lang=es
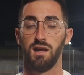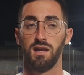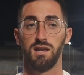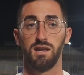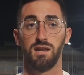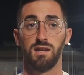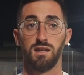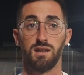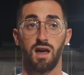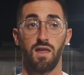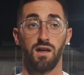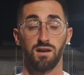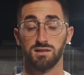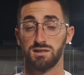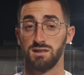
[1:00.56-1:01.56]
y
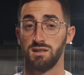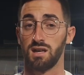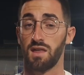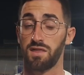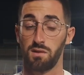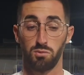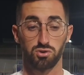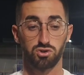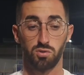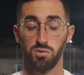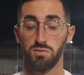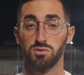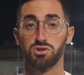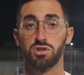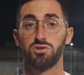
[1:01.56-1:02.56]
nada, si hacemos como
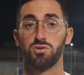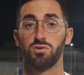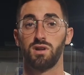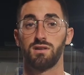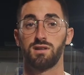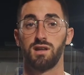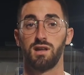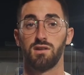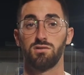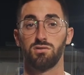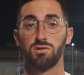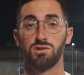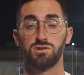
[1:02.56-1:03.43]
hemos hecho durante todo